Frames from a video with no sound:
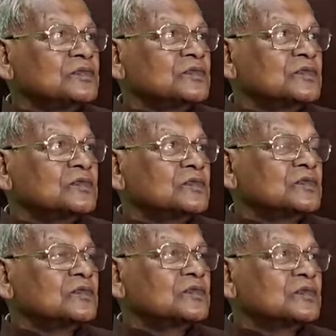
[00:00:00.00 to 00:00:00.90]
पांच
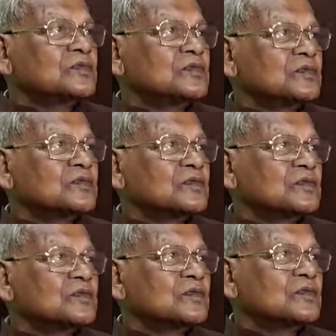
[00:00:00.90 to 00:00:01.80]
सीट मिला जबकि
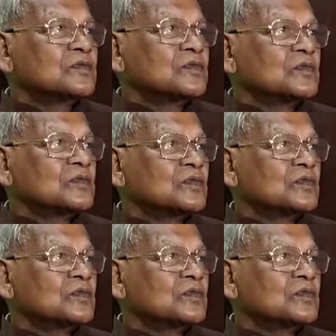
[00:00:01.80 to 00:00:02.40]
आपको मात्र एक सीट